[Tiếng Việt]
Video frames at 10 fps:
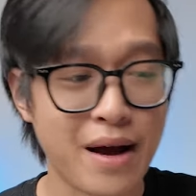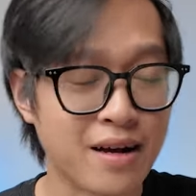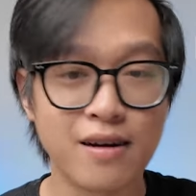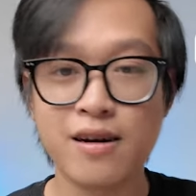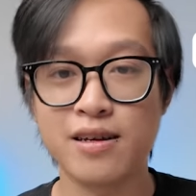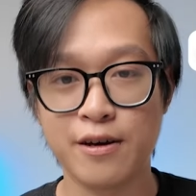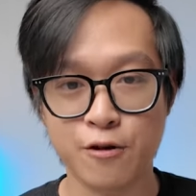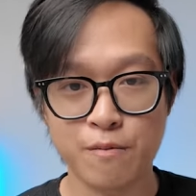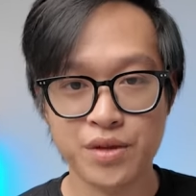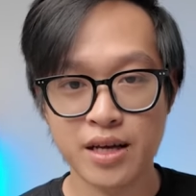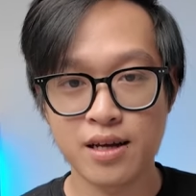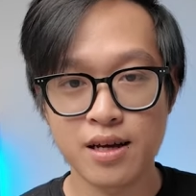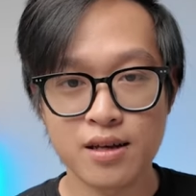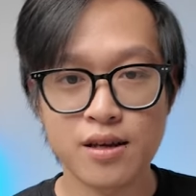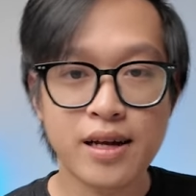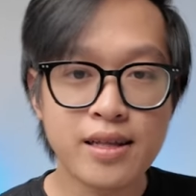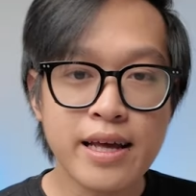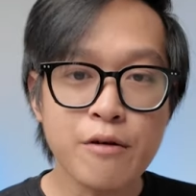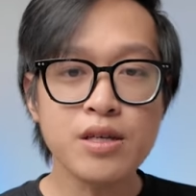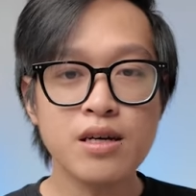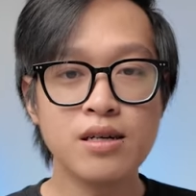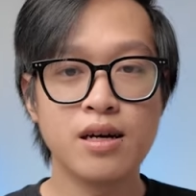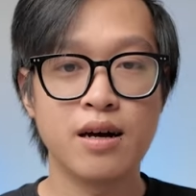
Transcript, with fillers: Các bạn cần rất là nhiều thông tin. Cho nên nếu như